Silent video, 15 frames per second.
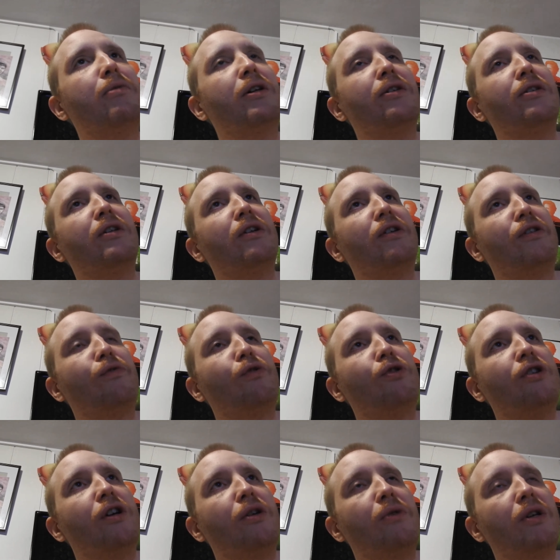die können sich das nicht
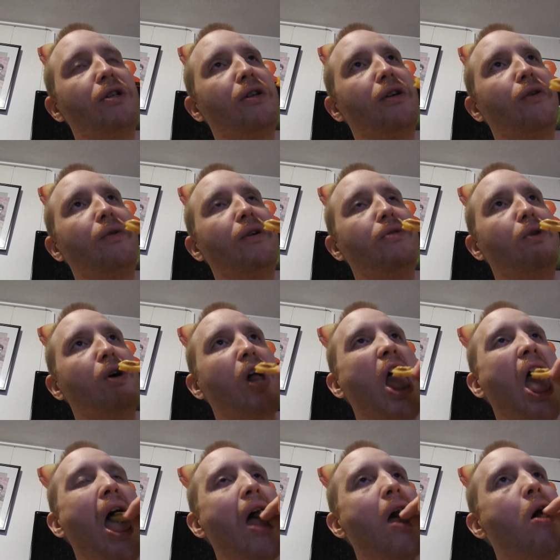vorstellen. Ich weiß nicht genau, wer es war.
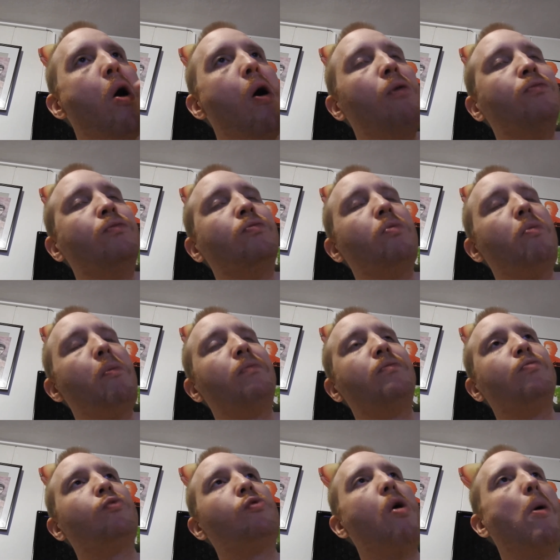
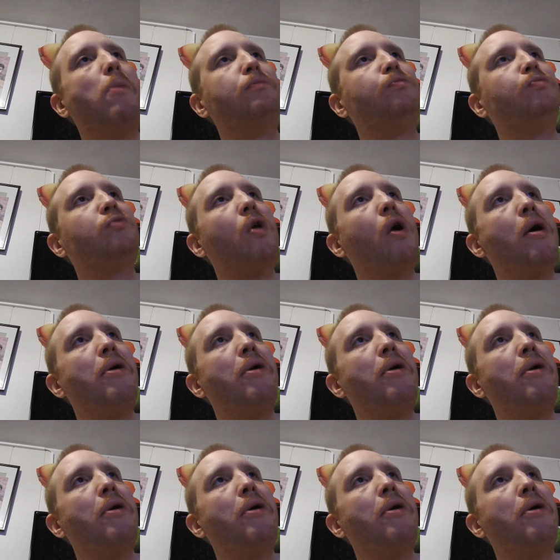Mhm. Das schmeckt